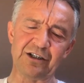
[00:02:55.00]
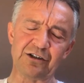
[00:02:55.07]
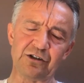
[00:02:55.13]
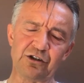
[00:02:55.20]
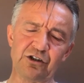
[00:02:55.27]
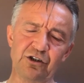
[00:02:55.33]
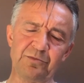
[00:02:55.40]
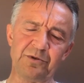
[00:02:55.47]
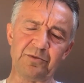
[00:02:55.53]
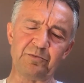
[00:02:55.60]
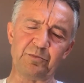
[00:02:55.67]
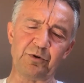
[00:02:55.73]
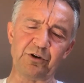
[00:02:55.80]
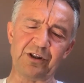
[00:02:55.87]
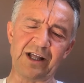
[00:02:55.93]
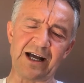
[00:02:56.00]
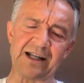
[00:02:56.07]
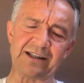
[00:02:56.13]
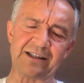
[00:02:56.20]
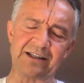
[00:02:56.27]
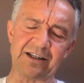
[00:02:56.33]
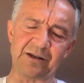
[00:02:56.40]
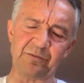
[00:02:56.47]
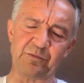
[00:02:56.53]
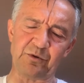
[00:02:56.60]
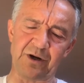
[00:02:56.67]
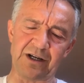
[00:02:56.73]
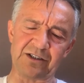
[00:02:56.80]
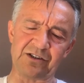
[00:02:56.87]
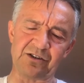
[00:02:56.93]
kto by podatki
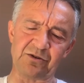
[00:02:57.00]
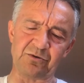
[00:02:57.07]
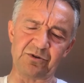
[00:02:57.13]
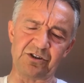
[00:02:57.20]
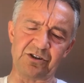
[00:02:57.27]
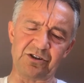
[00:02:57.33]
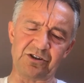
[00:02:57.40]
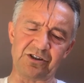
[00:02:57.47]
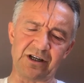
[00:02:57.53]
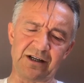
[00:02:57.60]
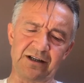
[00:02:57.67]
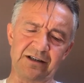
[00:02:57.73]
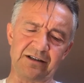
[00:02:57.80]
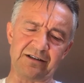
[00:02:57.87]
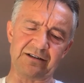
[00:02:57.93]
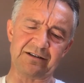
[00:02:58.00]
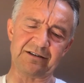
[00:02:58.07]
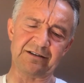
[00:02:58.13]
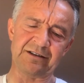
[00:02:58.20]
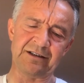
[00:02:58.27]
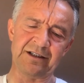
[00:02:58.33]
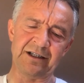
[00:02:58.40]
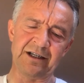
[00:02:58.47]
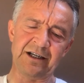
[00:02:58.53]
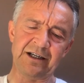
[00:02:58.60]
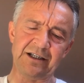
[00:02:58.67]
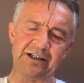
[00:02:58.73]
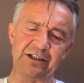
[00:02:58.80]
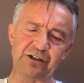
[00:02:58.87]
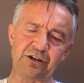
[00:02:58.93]
płacił dzisiaj?
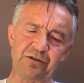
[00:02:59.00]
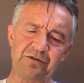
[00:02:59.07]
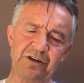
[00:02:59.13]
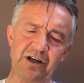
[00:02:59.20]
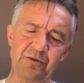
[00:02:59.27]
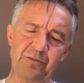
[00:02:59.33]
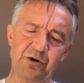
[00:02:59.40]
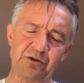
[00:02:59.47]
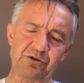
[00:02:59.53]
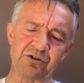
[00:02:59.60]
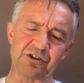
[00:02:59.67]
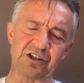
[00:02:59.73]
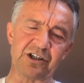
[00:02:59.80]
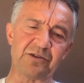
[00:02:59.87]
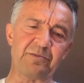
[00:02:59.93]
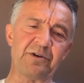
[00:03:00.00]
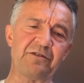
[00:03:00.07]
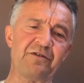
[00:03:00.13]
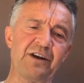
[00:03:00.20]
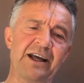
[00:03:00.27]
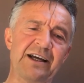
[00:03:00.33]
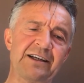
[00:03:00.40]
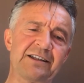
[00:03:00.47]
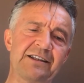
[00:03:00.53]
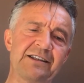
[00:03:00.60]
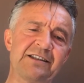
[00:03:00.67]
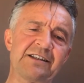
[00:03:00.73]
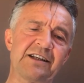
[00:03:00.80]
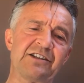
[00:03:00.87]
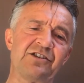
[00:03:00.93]
I kto wielmożnych by w lektyce